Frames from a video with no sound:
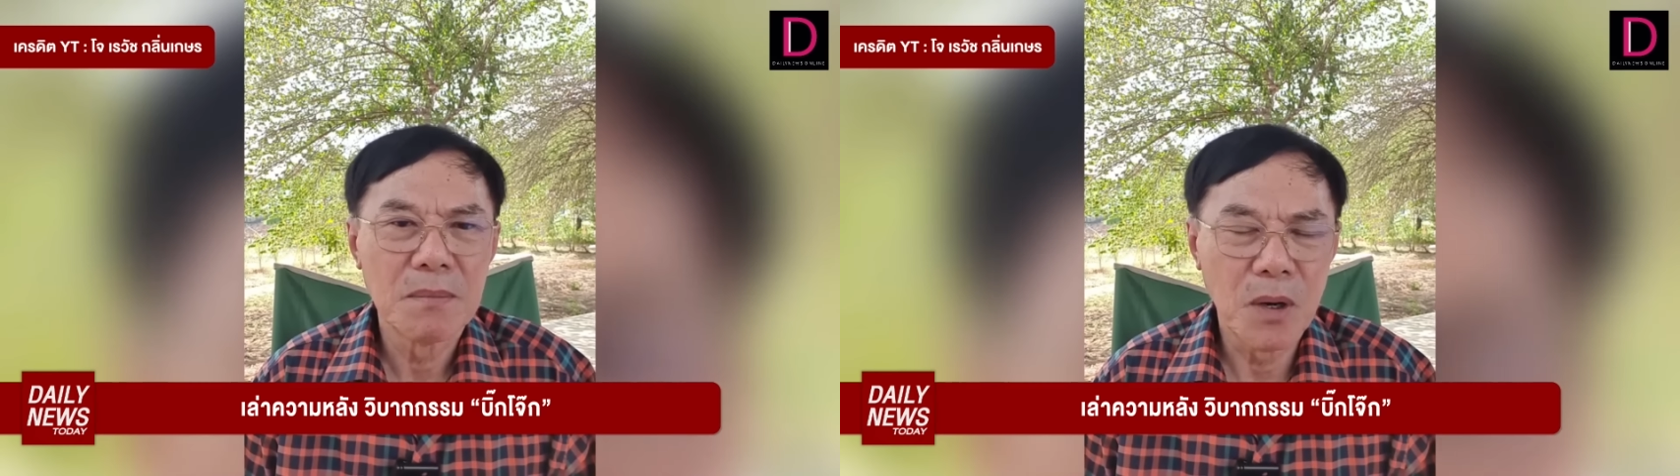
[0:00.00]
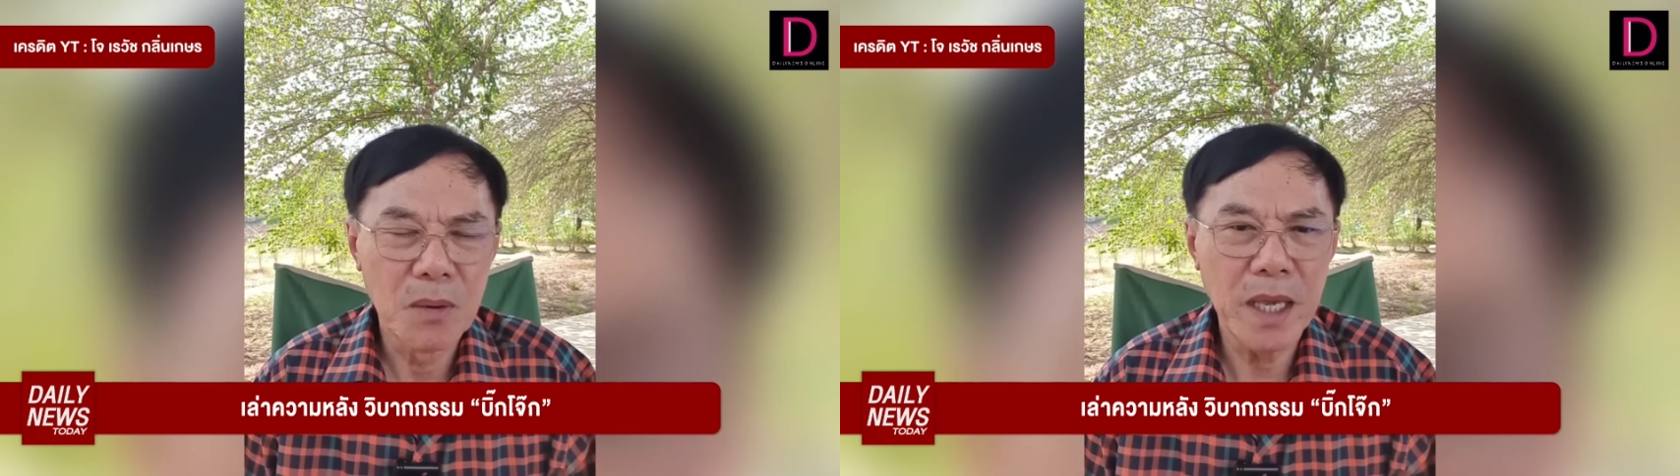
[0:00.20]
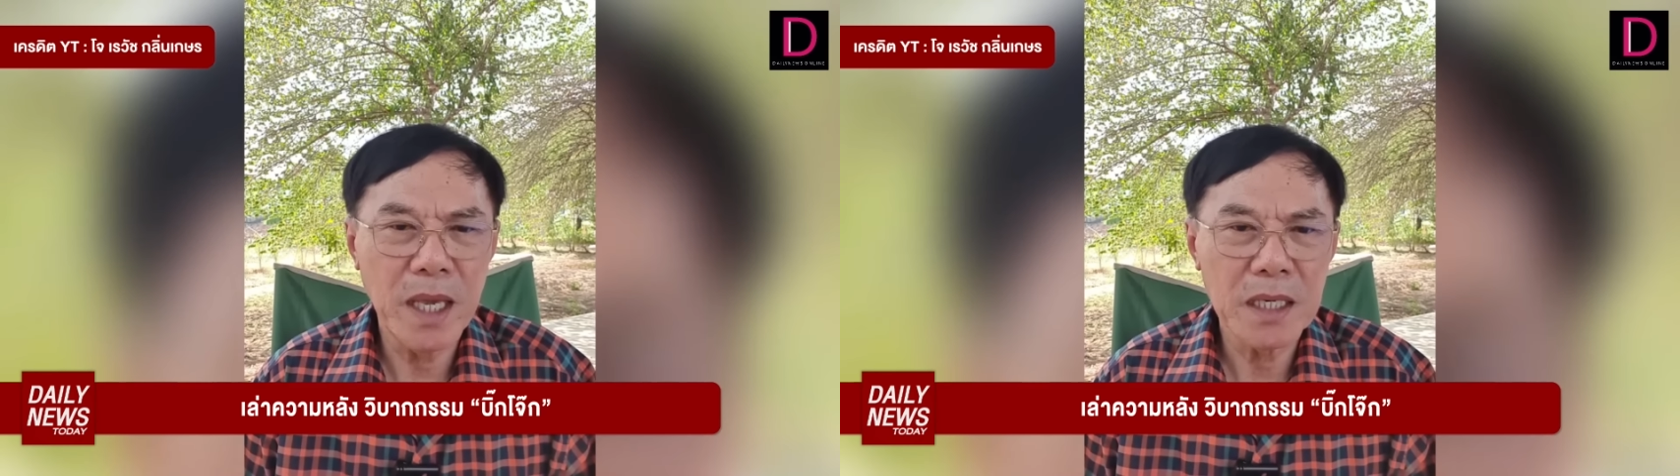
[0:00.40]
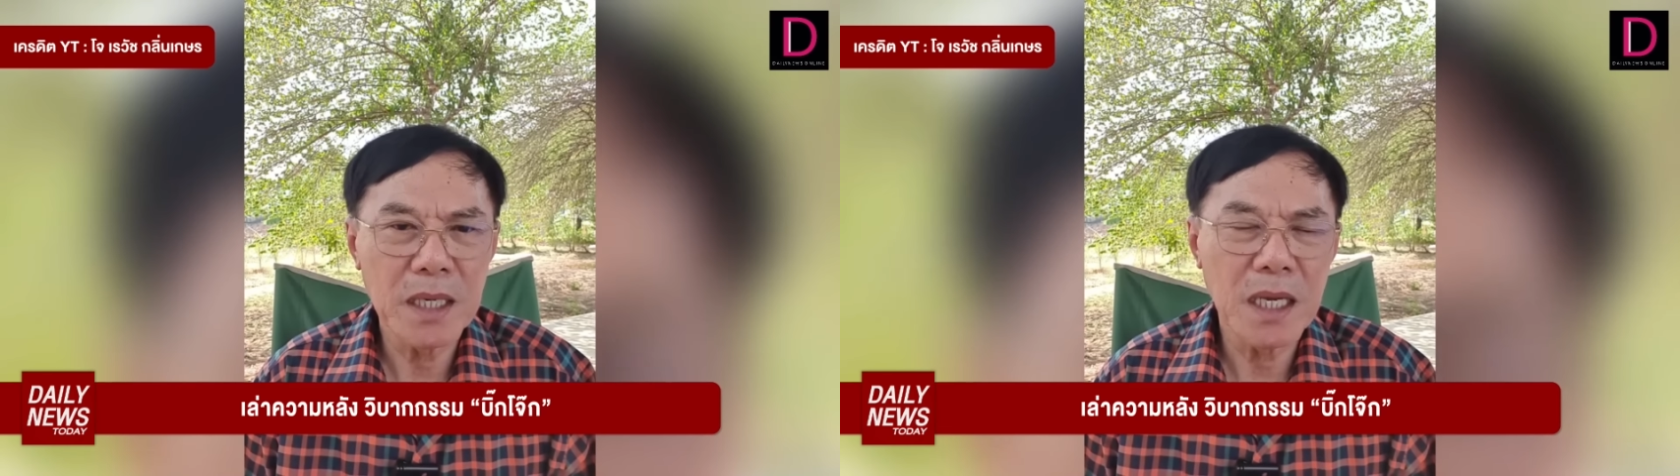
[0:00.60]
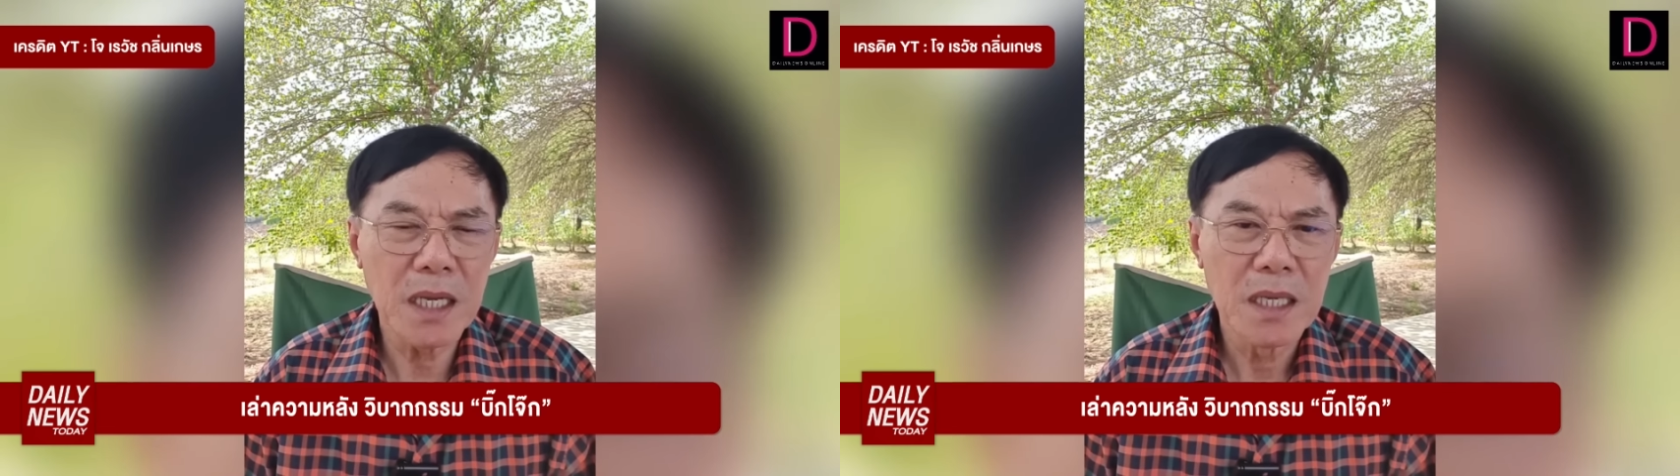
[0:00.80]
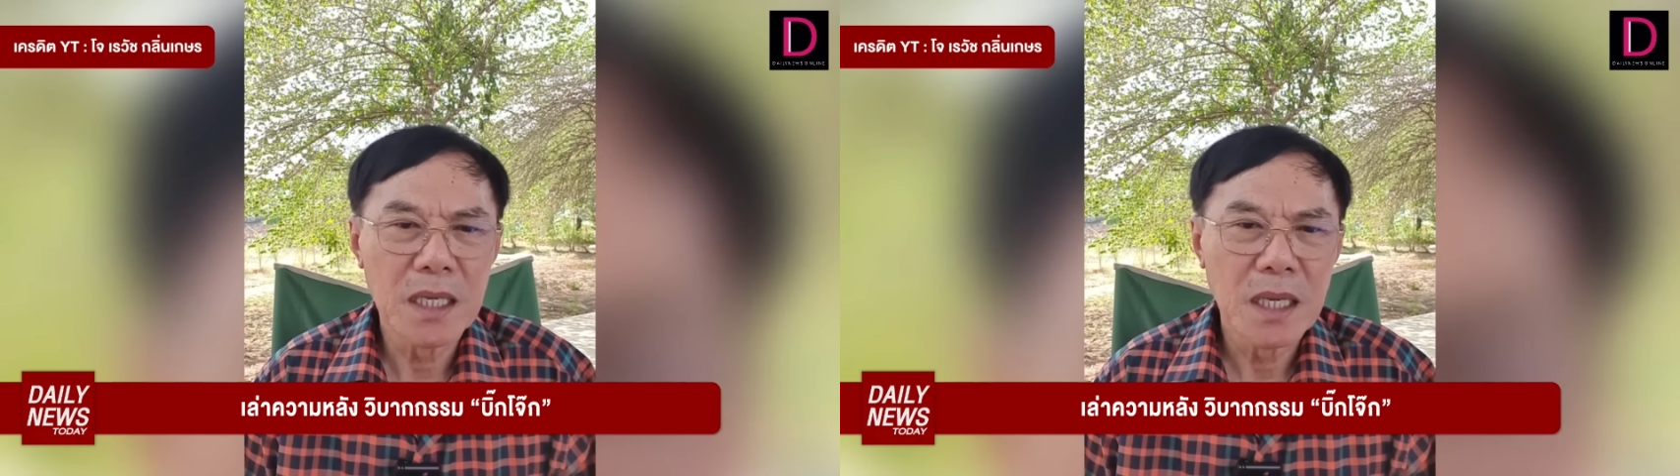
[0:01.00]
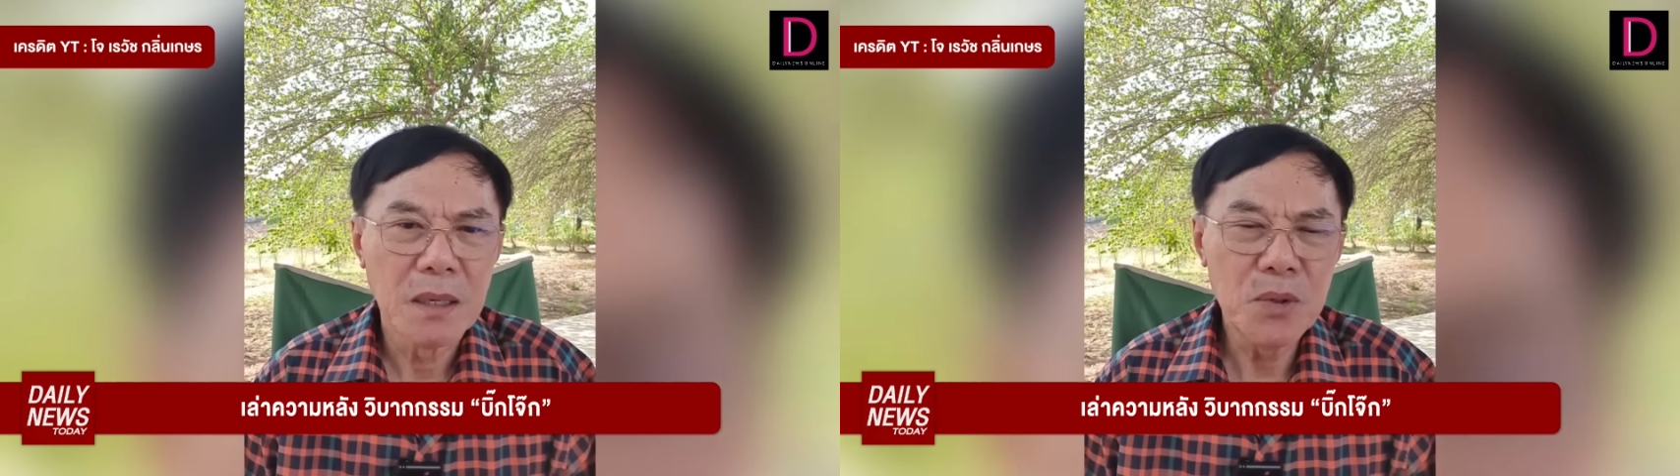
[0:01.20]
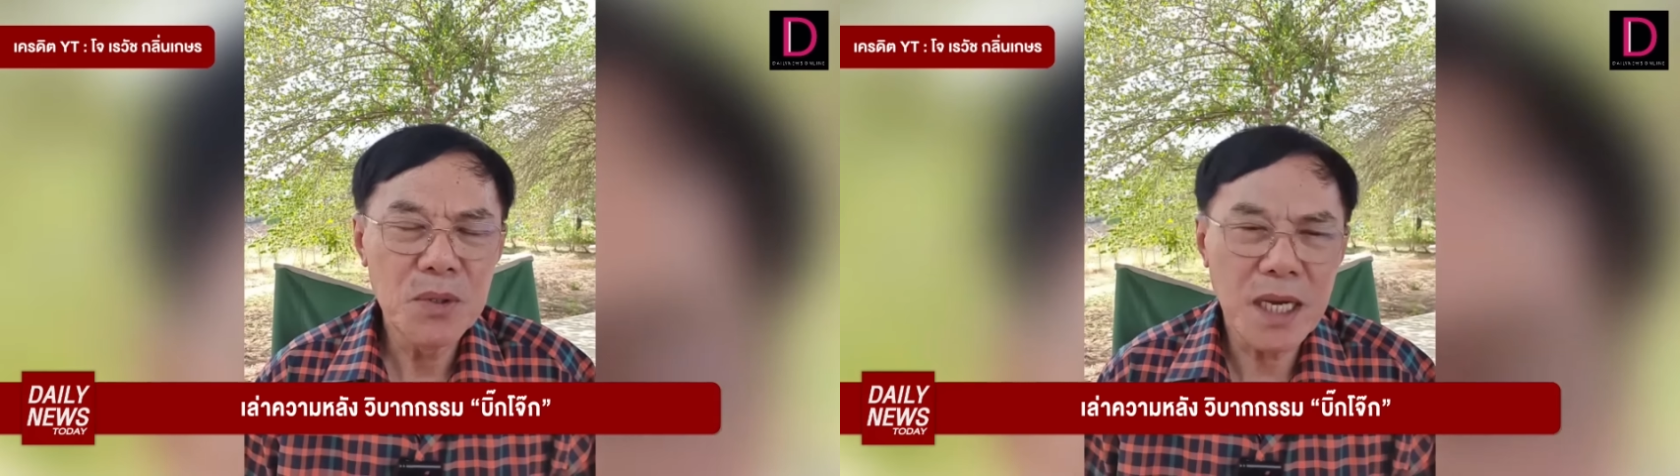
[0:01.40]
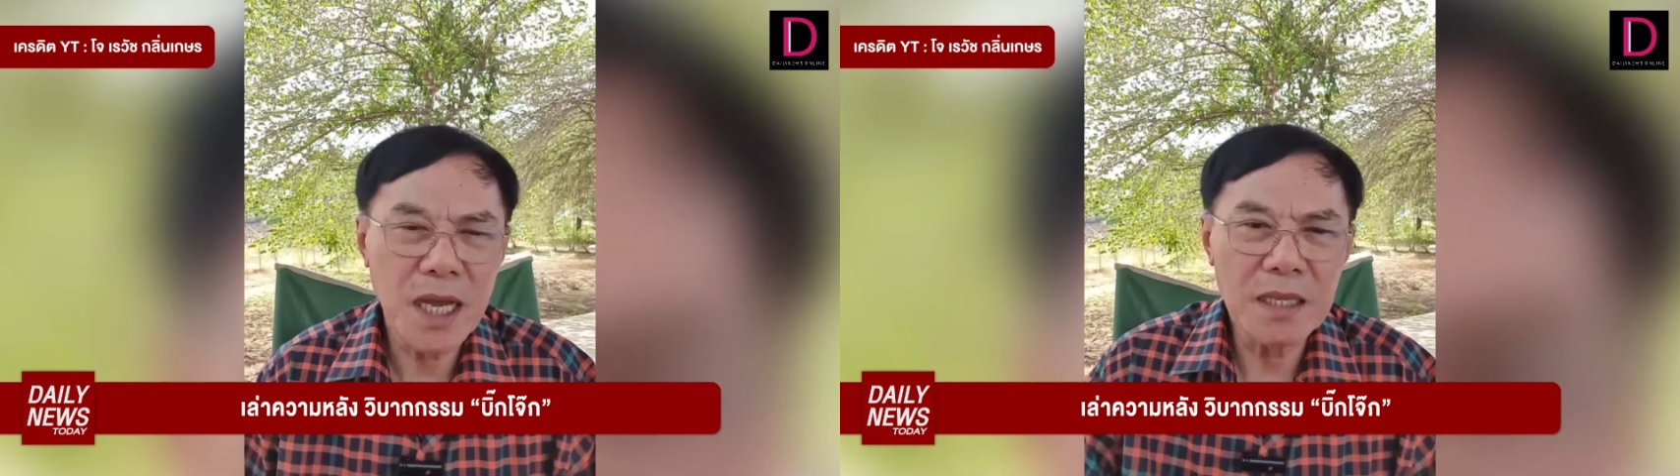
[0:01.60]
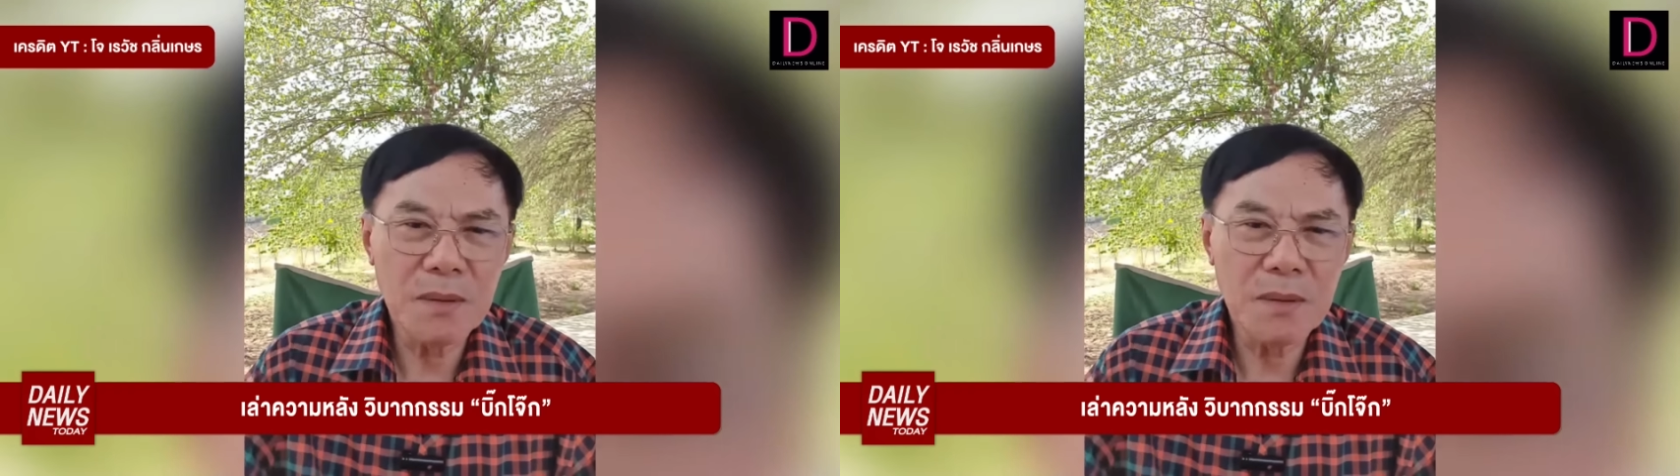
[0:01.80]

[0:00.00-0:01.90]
ผมเองเนี่ยผู้ชัการ